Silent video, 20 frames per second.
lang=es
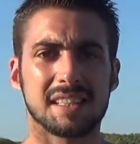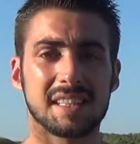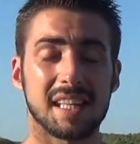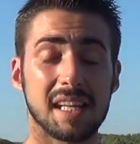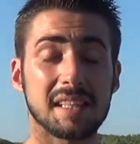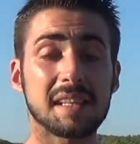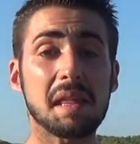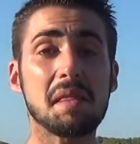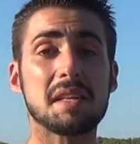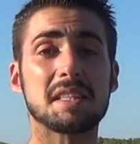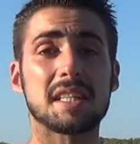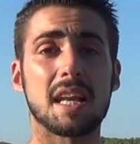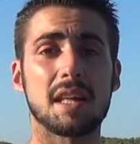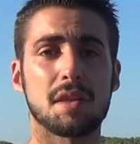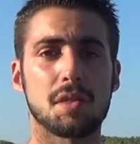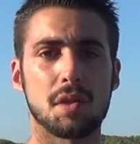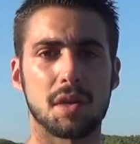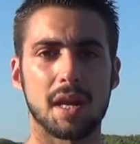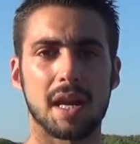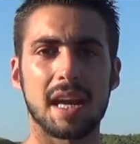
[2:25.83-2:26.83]
Trata de
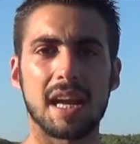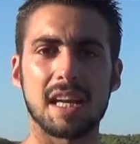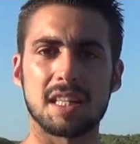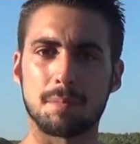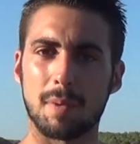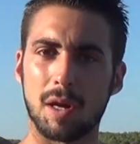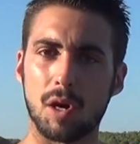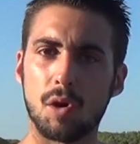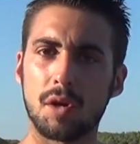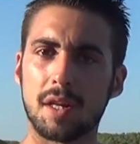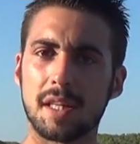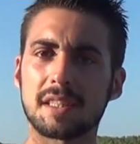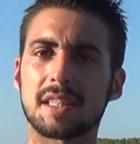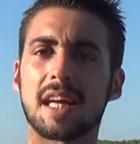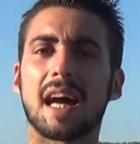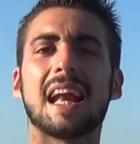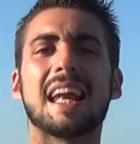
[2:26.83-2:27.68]
seleccionar a las mejores,